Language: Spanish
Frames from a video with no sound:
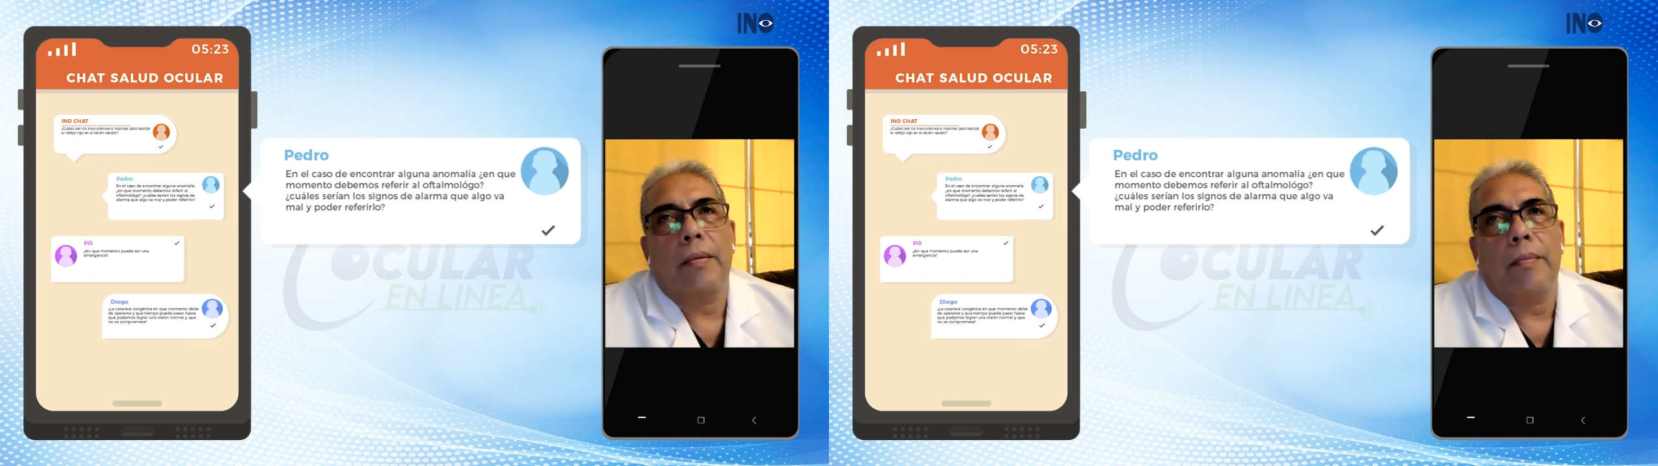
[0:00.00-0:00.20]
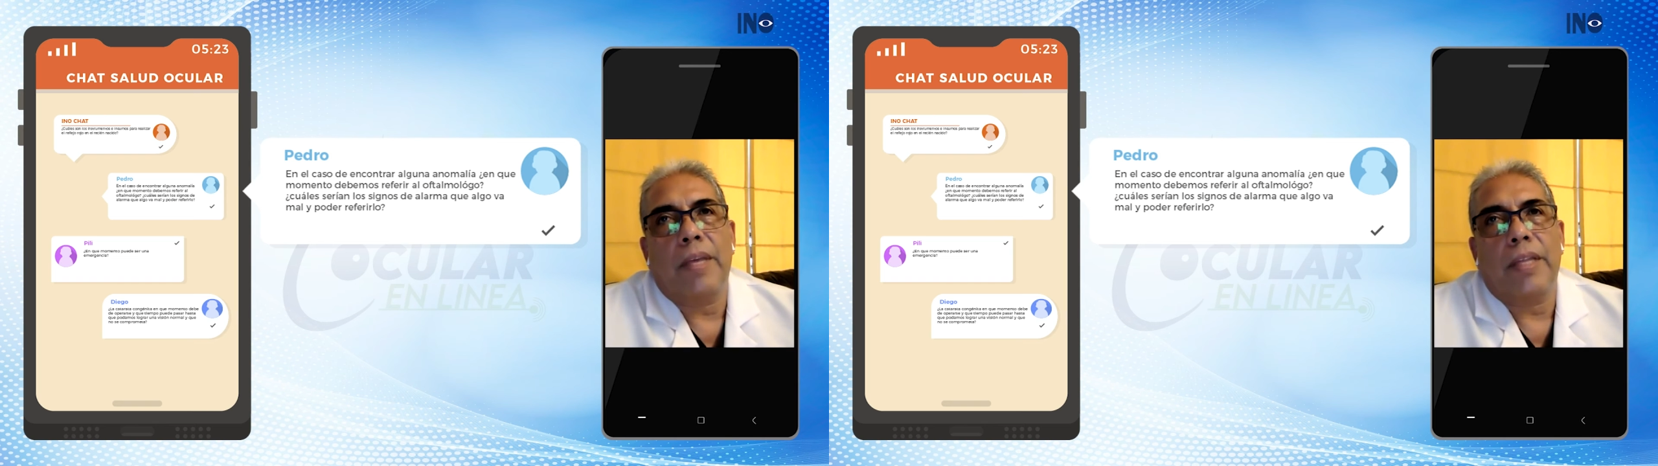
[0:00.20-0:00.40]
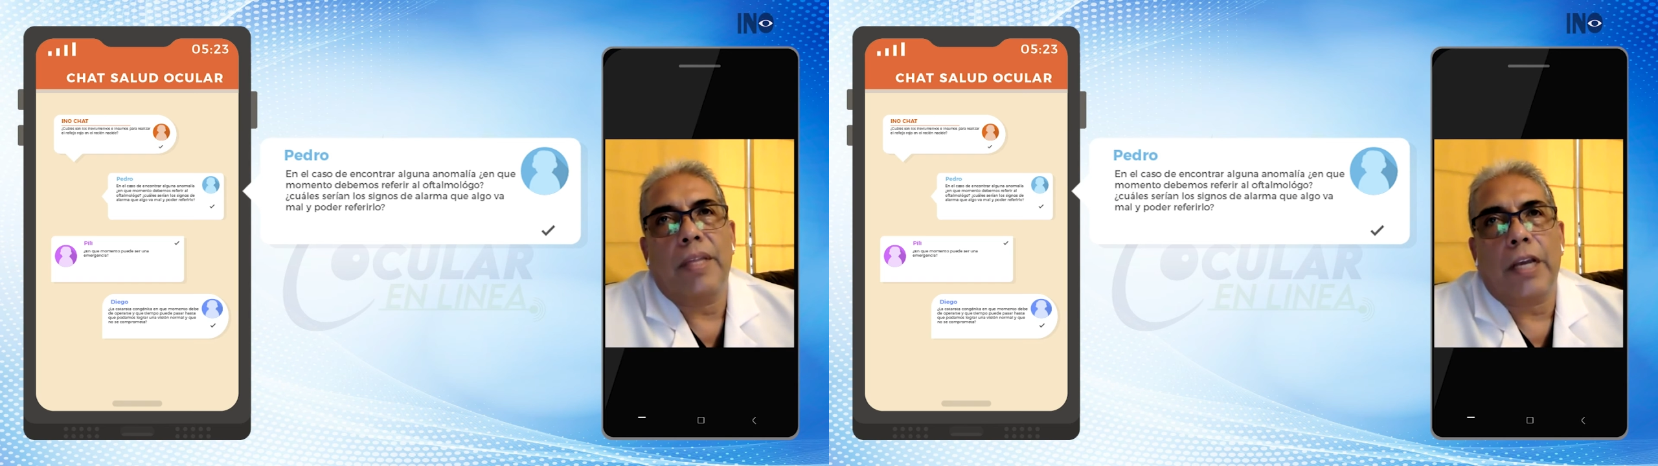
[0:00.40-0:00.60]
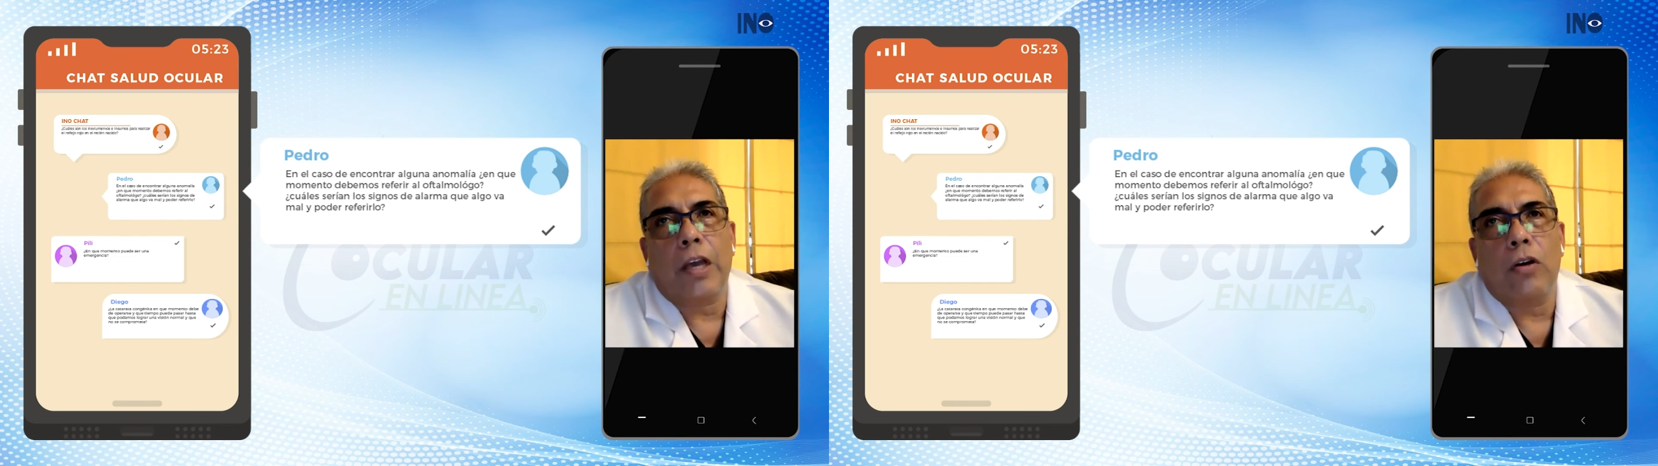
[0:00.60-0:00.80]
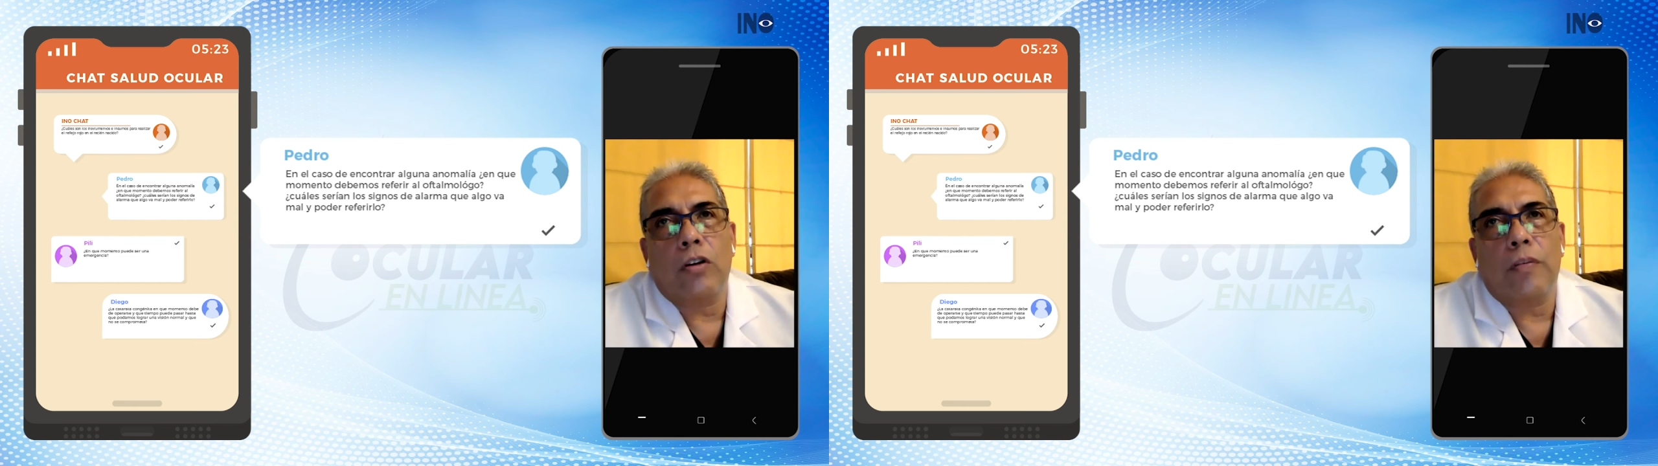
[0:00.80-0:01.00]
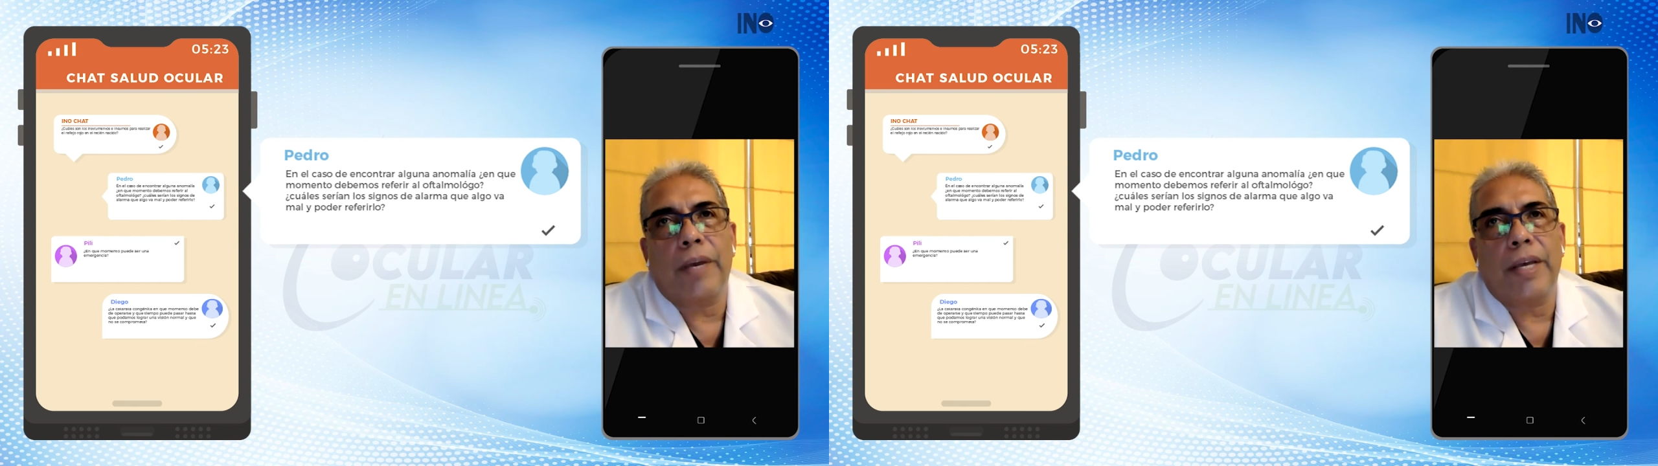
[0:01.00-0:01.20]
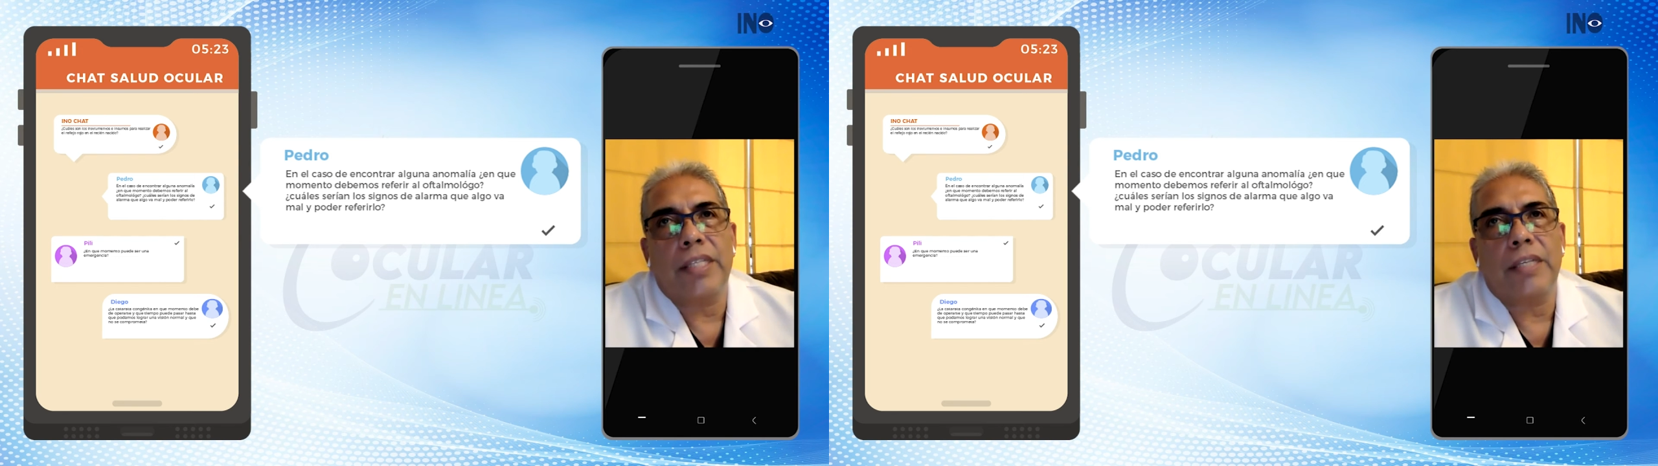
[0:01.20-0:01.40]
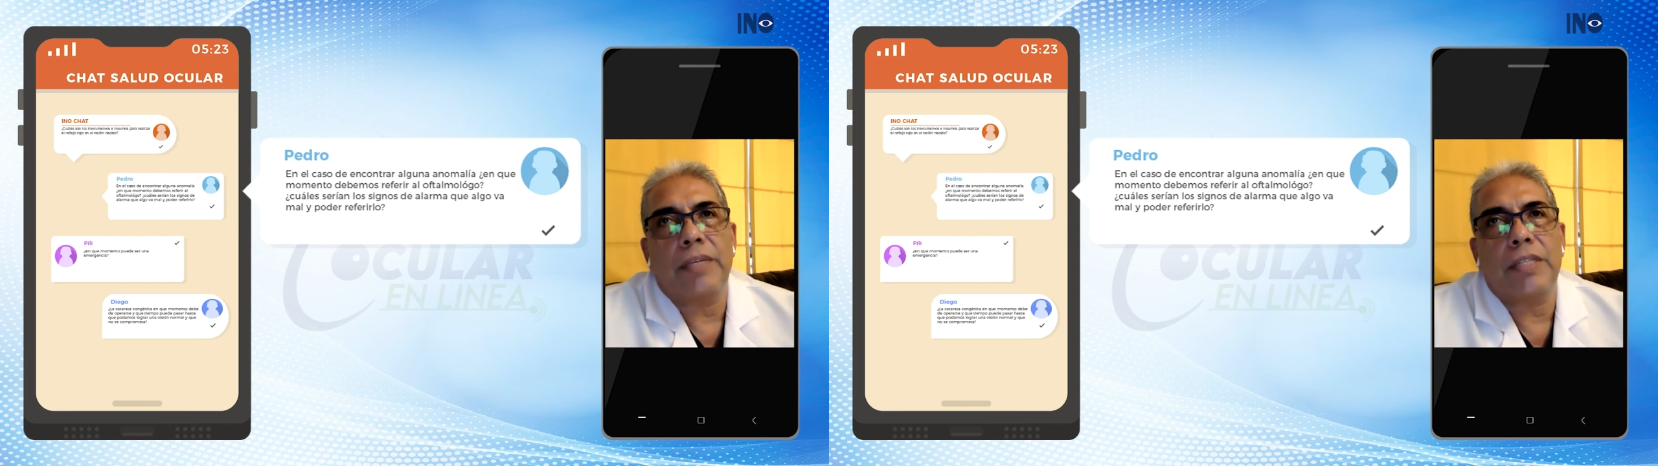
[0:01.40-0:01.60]
mientras que en otros
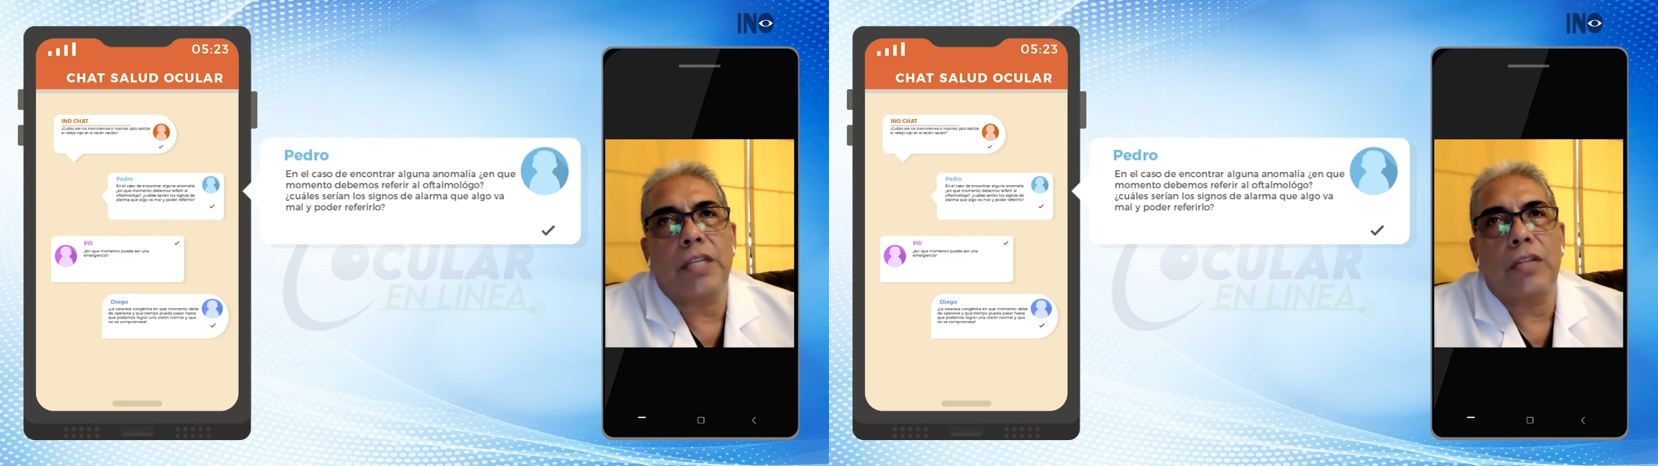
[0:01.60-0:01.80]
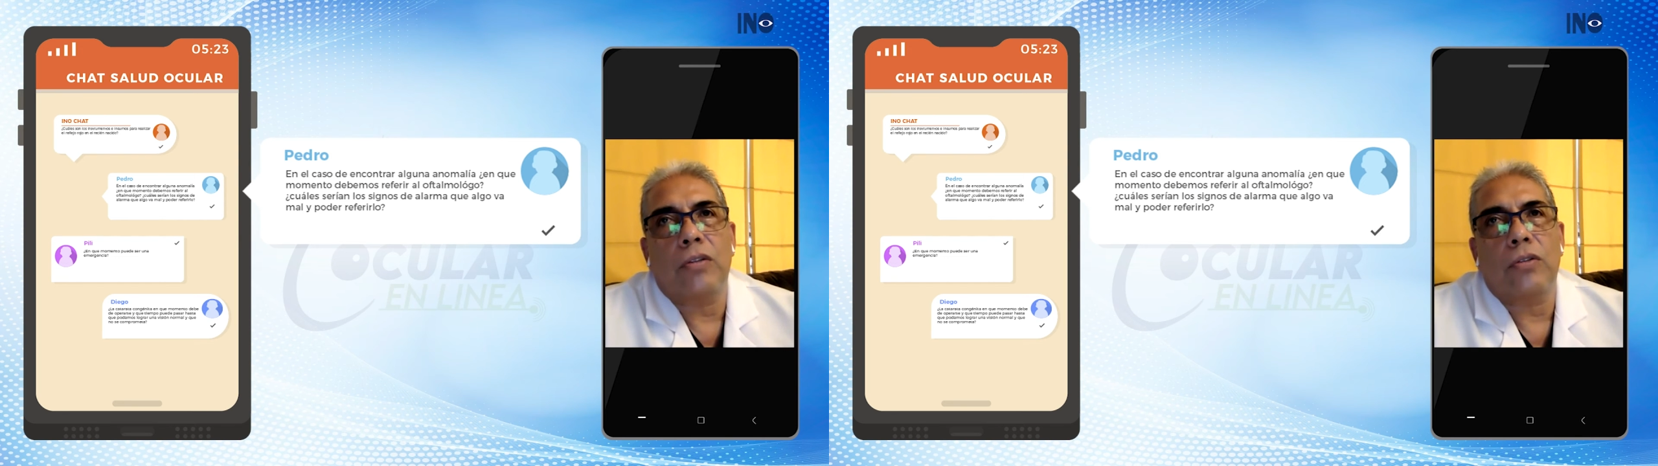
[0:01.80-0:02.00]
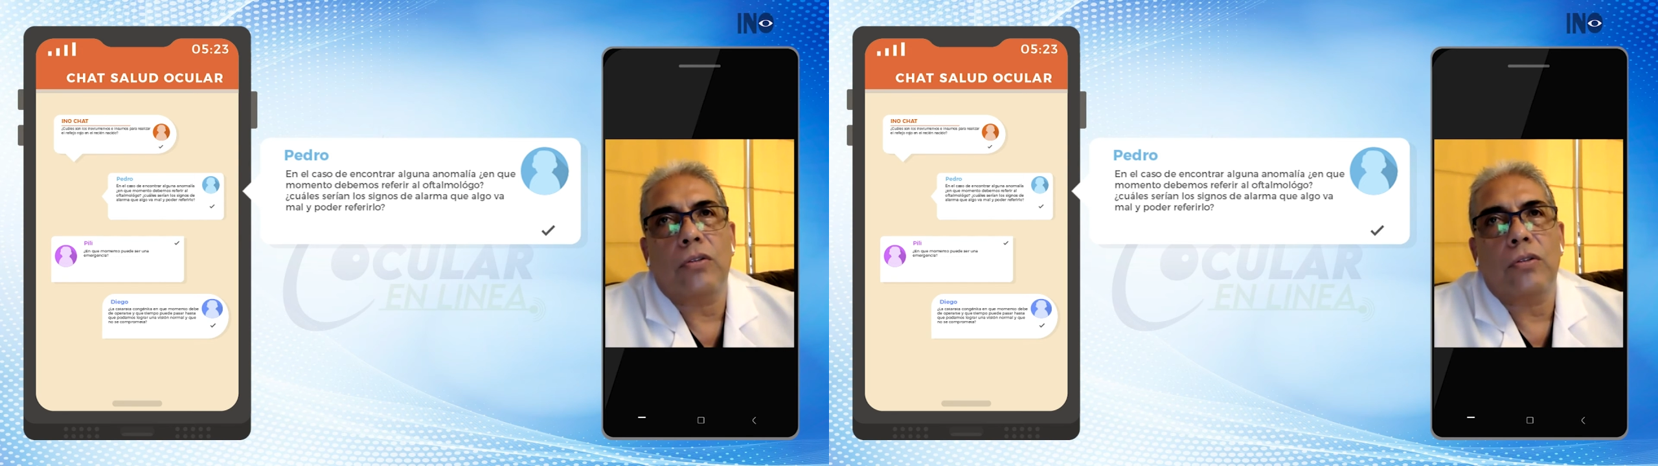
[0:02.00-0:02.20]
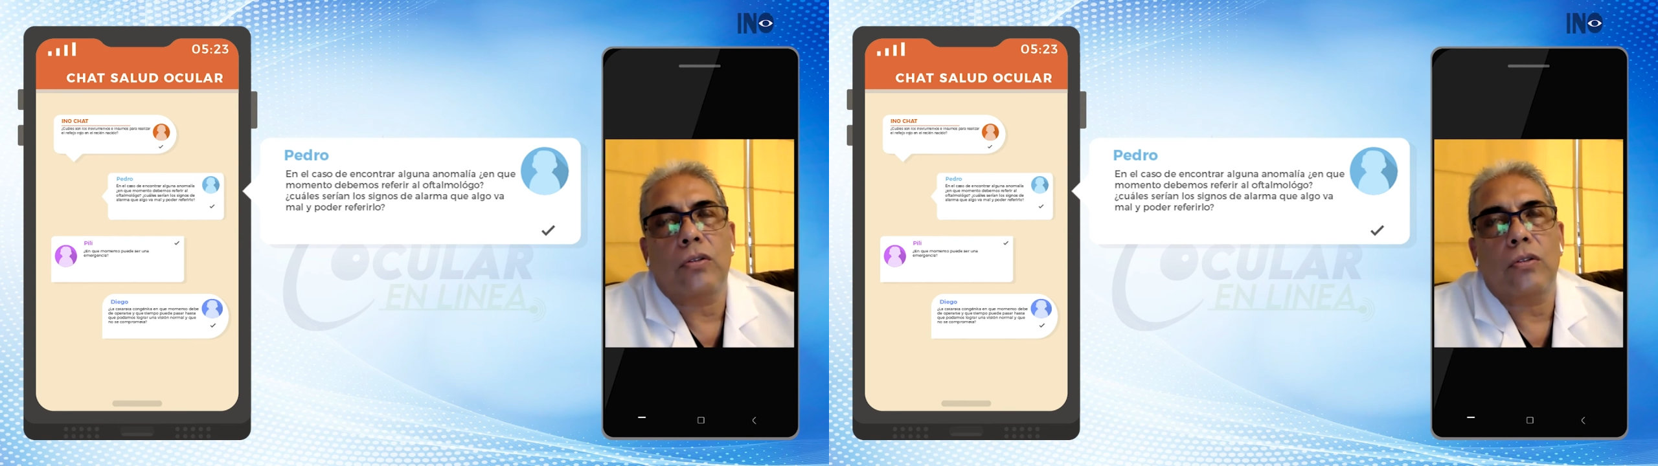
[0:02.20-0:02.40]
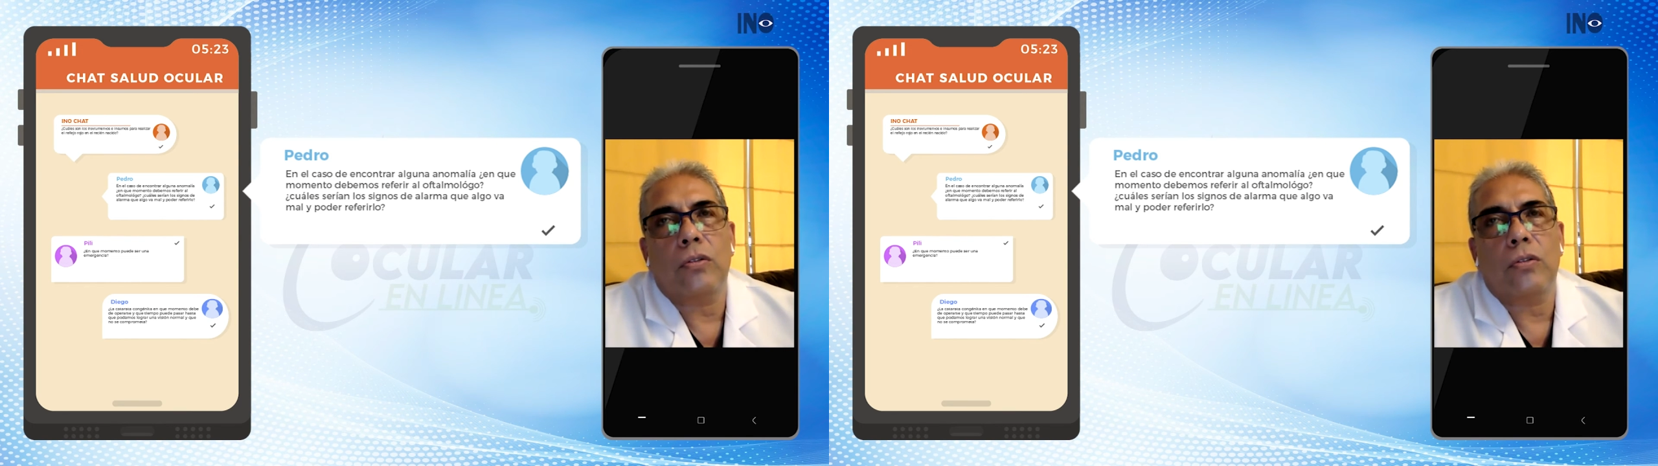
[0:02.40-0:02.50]
países vecinos,